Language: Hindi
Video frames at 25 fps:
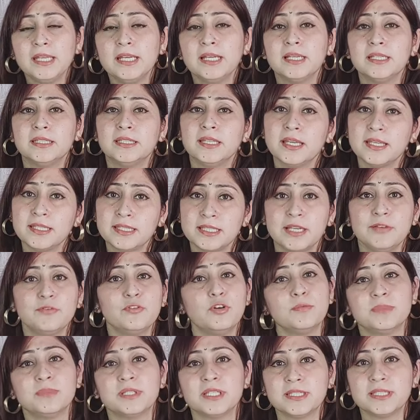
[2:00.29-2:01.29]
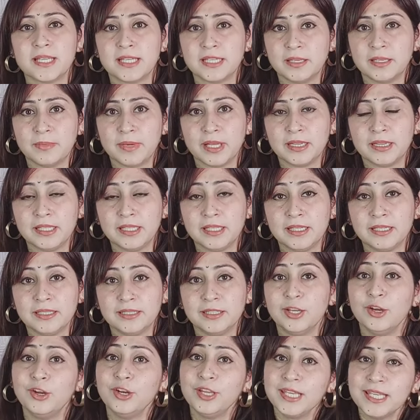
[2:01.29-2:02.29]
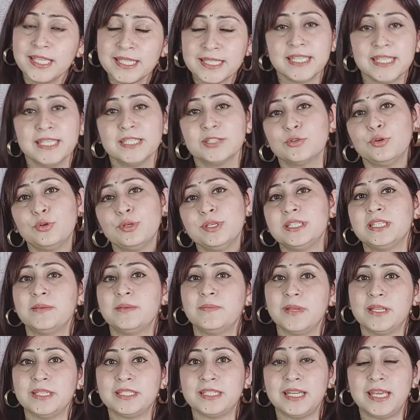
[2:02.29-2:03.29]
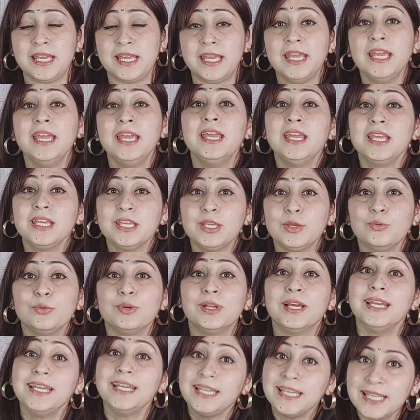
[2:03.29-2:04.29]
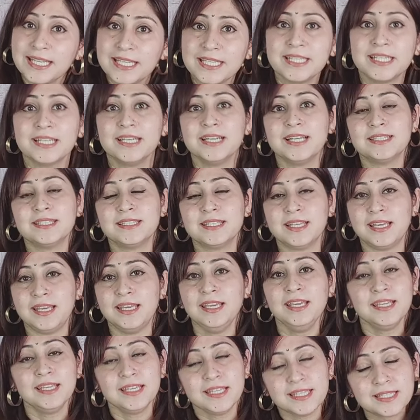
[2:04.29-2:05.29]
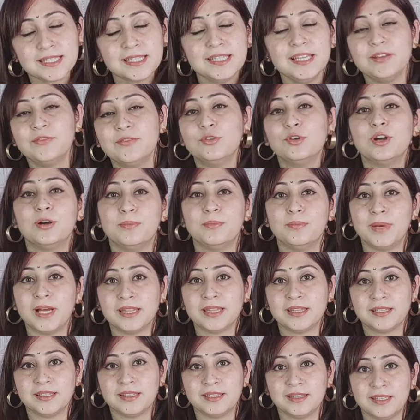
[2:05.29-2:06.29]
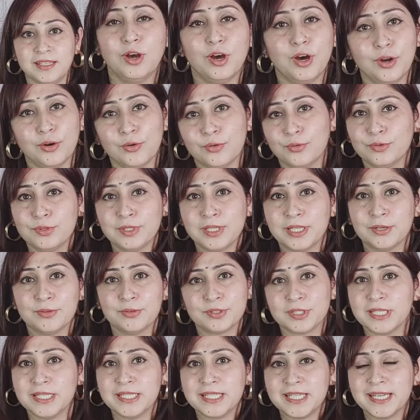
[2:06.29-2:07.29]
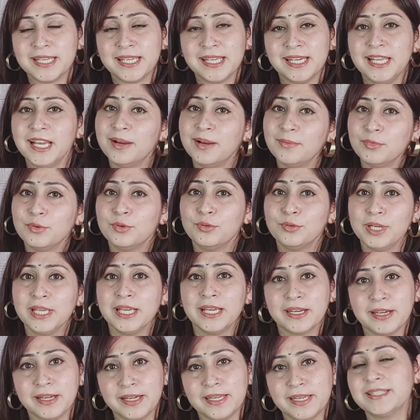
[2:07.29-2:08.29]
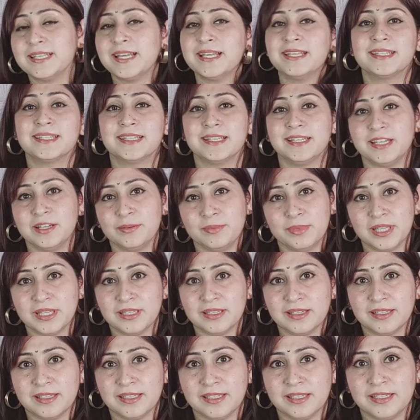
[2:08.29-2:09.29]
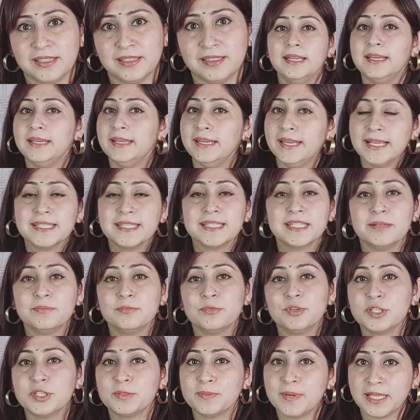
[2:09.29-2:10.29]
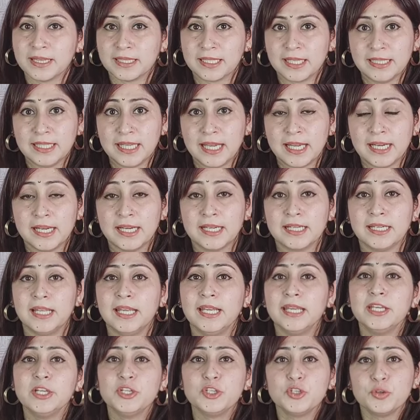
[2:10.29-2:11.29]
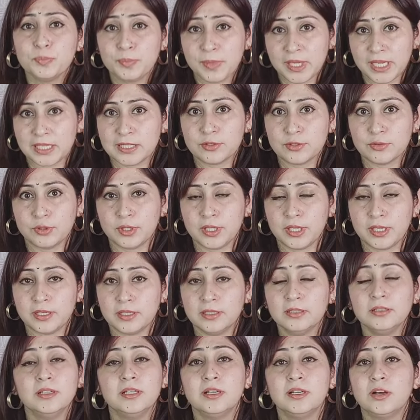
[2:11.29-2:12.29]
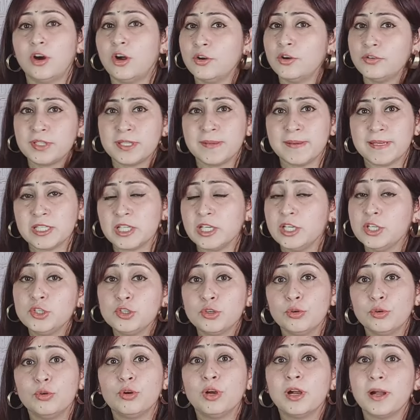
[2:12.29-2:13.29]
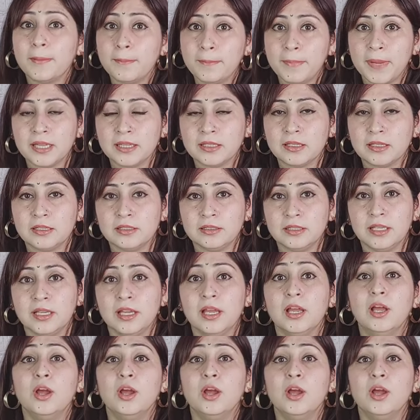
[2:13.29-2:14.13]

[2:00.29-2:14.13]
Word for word: करते हैं इसलिए वो हमसे ज़्यादा बात नहीं करते और इस चीज़ को ही समझना है कि उनका नेचर ऐसा है इसलिए वो कम बात करते हैं और उनके उस नेचर के लिए हमको उन्हें क्रिटिसाइज करना बंद कर देना है नेक्स्ट हमको इस बात का ध्यान रखना है कि जो मेल्स होते हैं ना और स्पेशली जो लोग कम बात करते हैं